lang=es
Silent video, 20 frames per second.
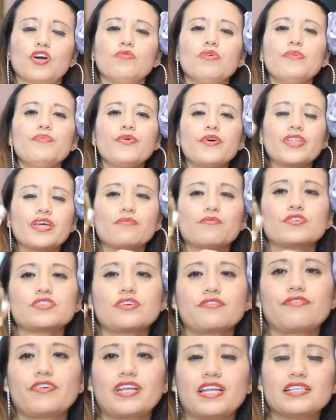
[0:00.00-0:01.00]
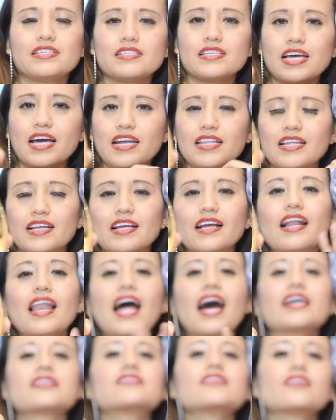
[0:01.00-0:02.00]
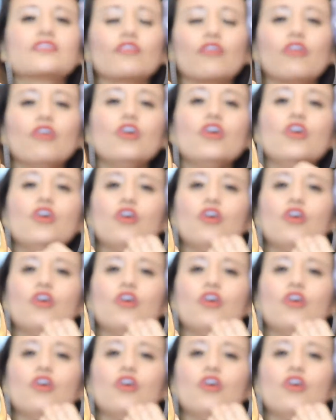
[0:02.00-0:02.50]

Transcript: ¿Cómo podemos diferenciar del clásico